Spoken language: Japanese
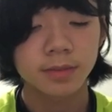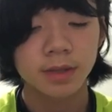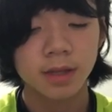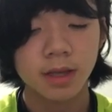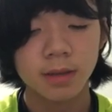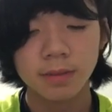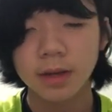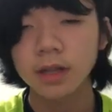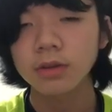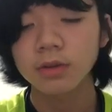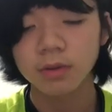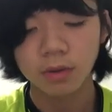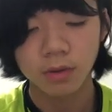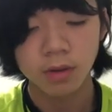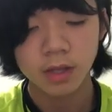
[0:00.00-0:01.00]
やっぱあ
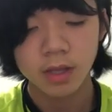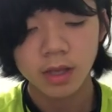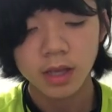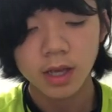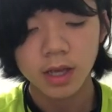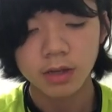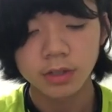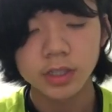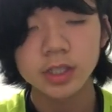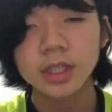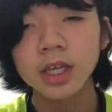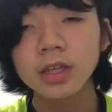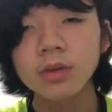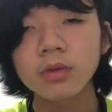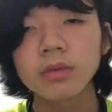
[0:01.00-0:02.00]
と、あの、試合
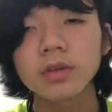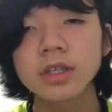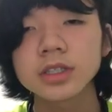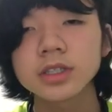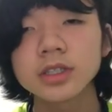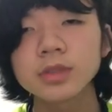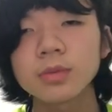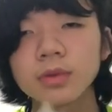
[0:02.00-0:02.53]
と同じモ